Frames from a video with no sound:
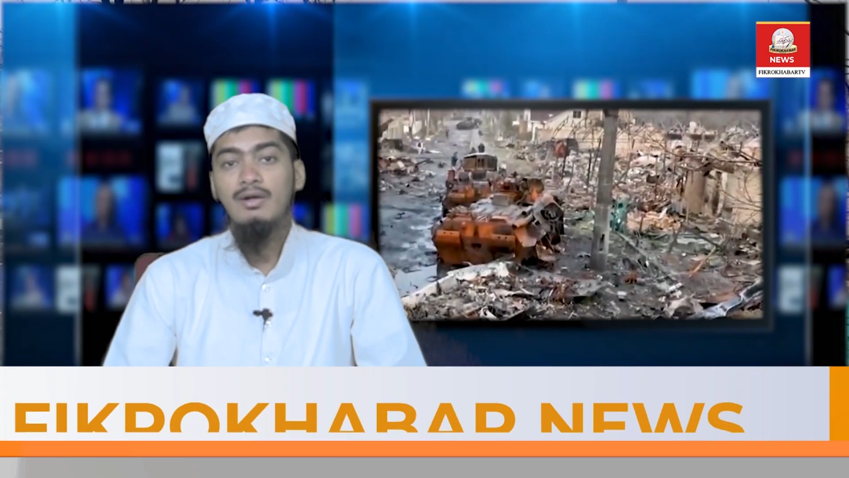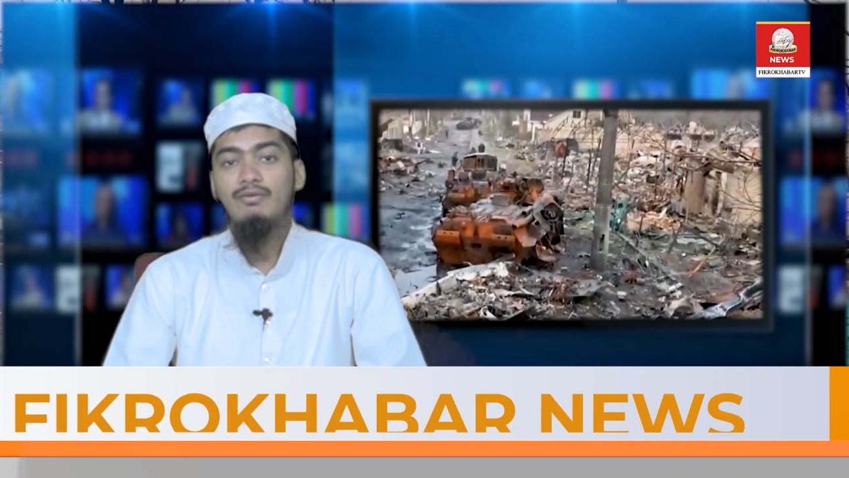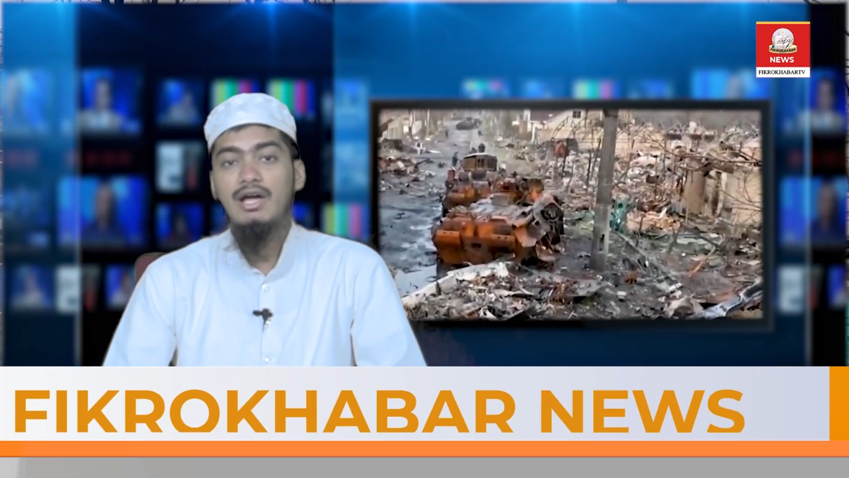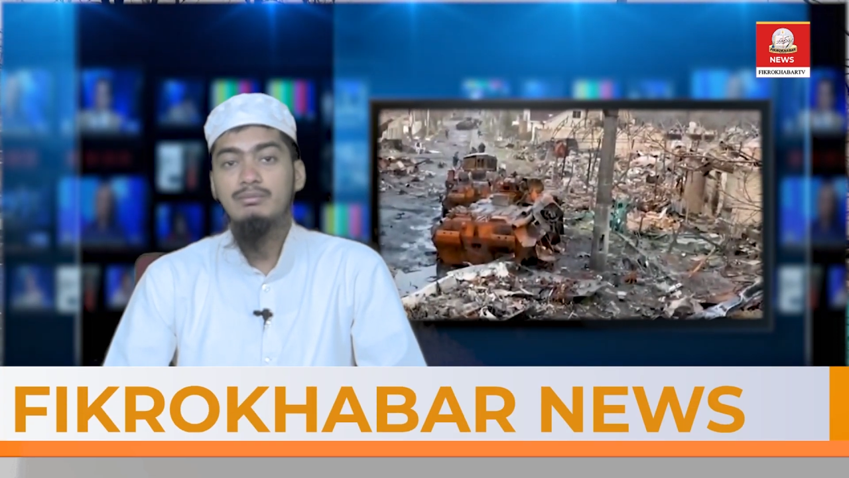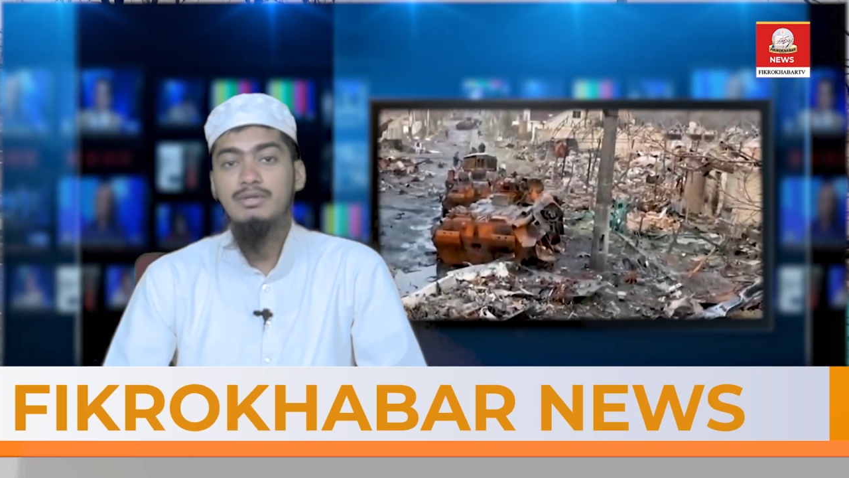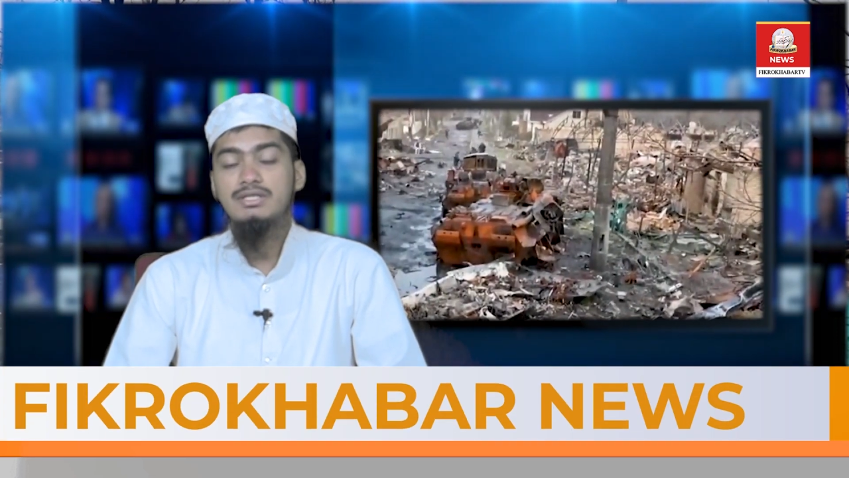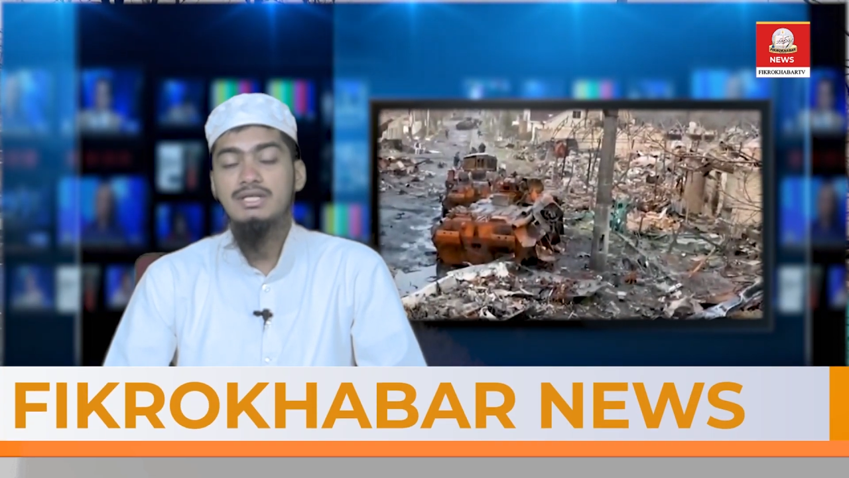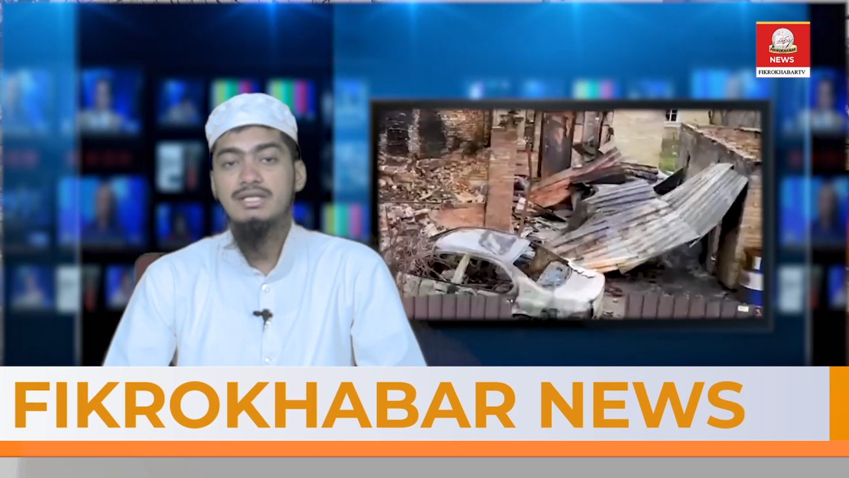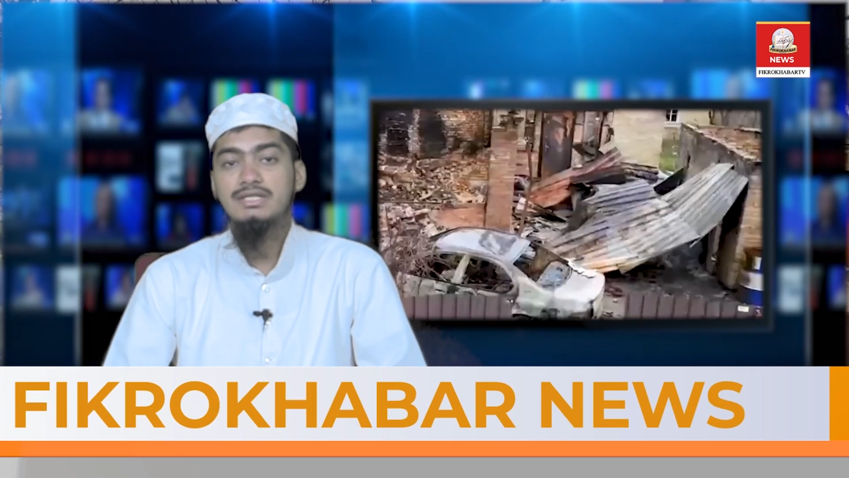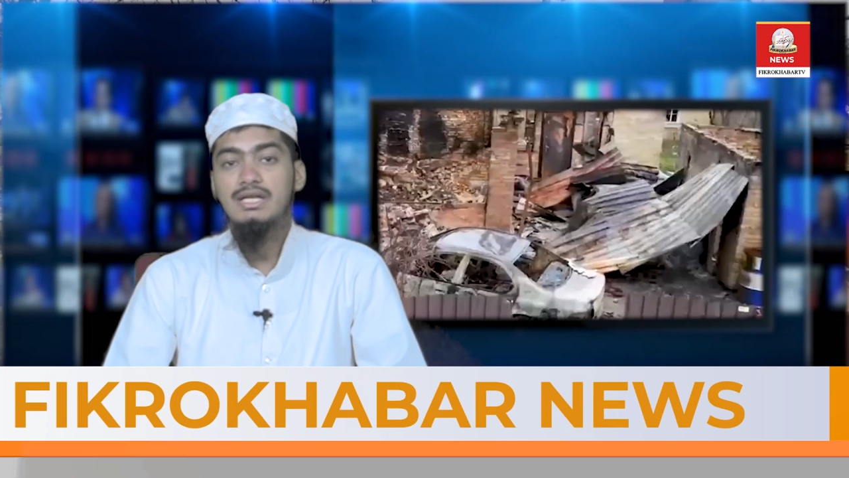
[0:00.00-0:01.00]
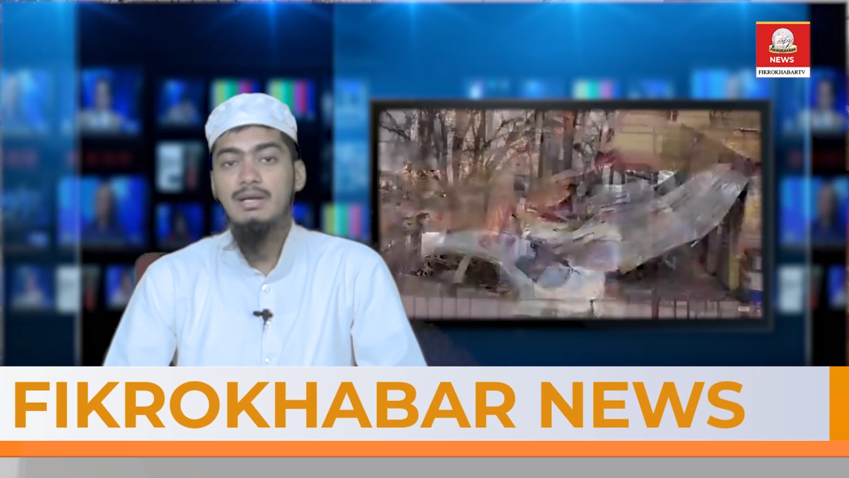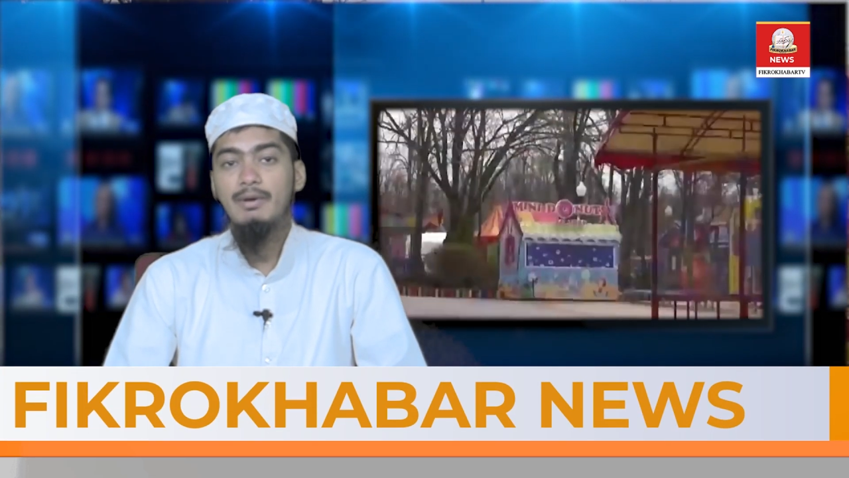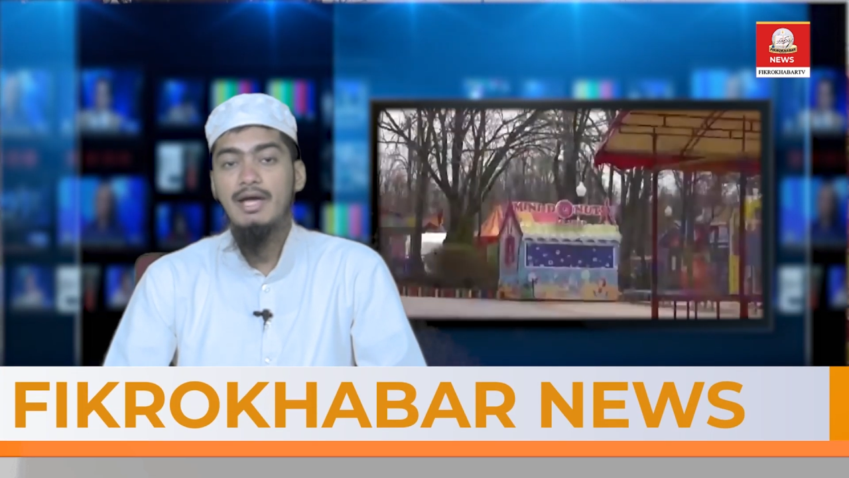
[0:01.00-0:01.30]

व्लादिमिर जेलेंसकी ने